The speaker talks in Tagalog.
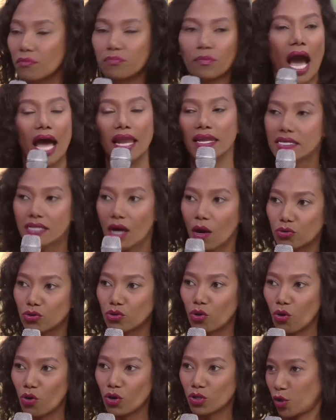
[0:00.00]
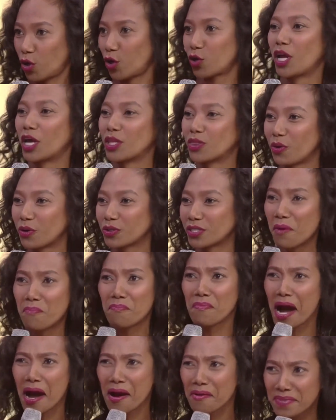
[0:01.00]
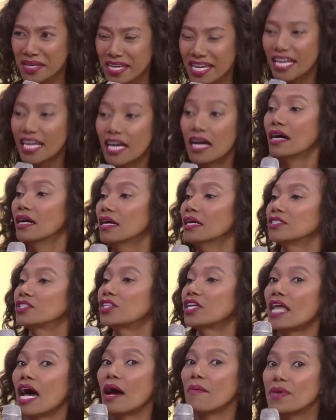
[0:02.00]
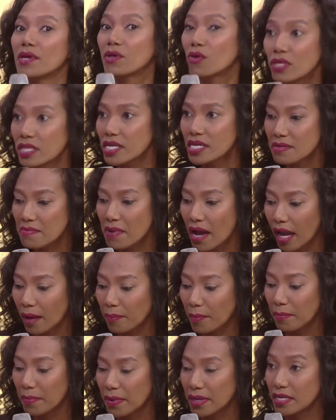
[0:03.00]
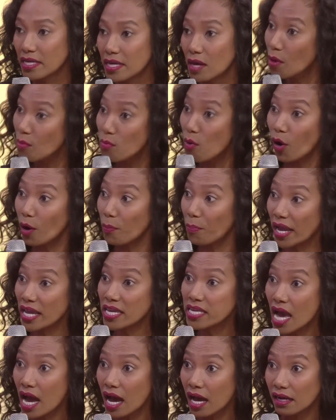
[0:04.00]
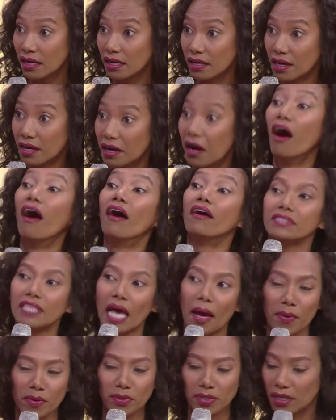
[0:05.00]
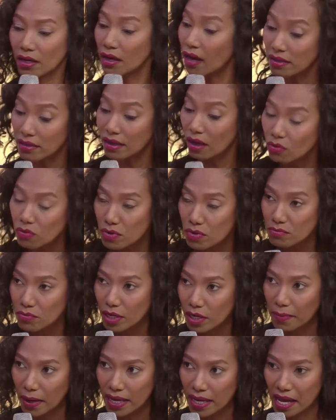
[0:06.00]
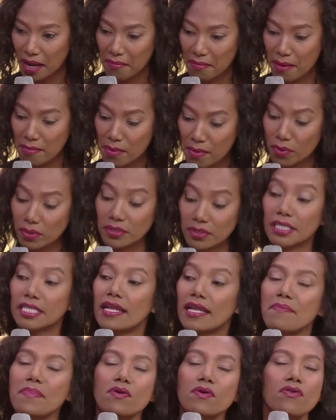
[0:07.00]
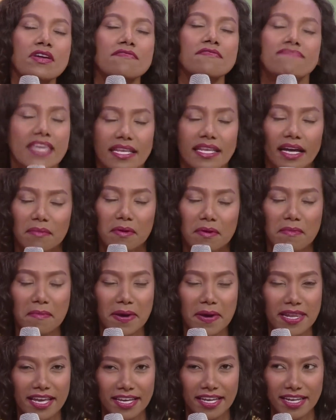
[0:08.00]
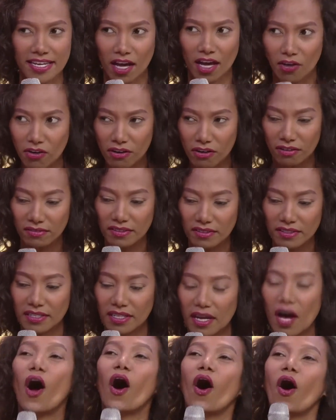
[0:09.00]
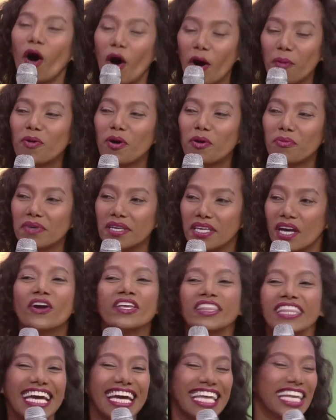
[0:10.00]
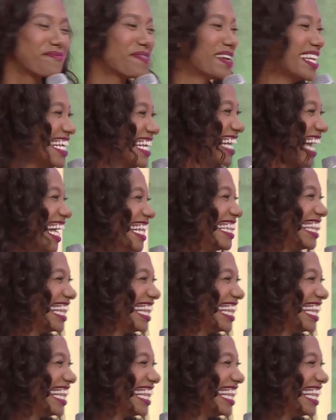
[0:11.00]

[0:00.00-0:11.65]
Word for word: galing ako doon sa kinento ko. Sa mami, ngayon, sinabi ko, hindi ka na makikipagbalikan. Huwag mo ko ipahiya. Sabi ko sa anak ko, huwag mong ipahiya ang mami mo. Sinabi ko, hindi na kayo magbabalikan, anak ko. Opo, mi. O, oh, hindi nga nagbalikan.